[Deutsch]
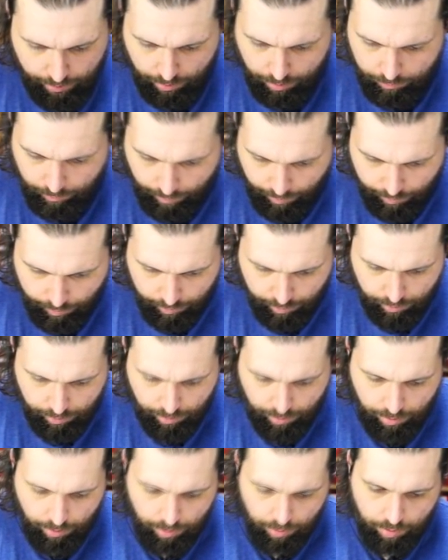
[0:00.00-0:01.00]
quasi.
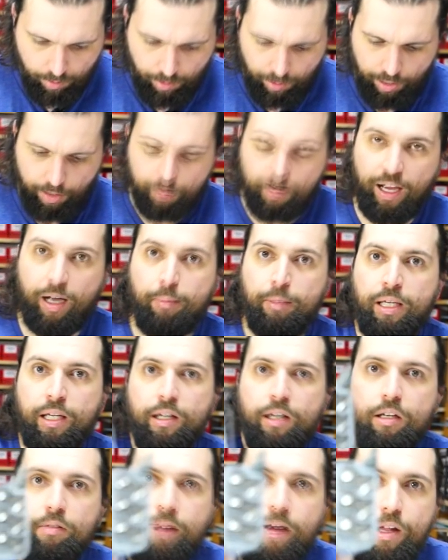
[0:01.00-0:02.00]
Also wir haben
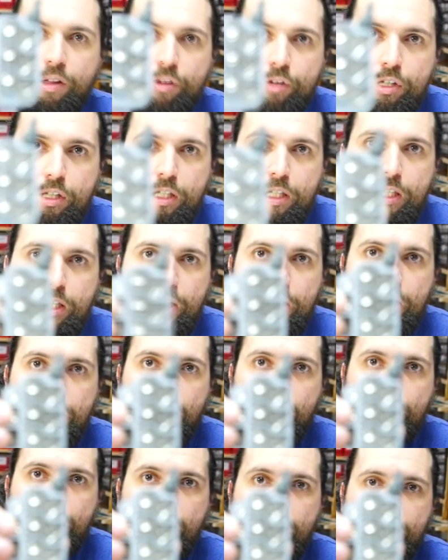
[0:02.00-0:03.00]
hier quasi die
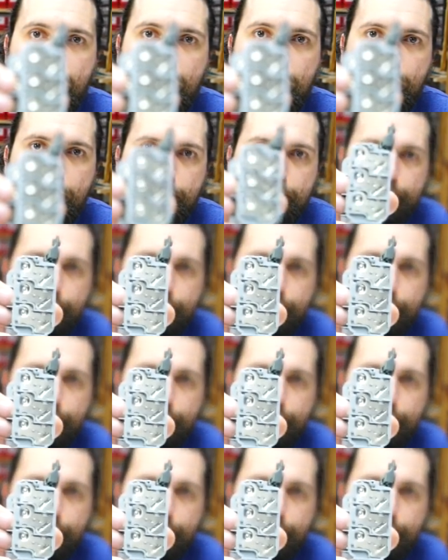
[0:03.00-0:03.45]
Kontakte,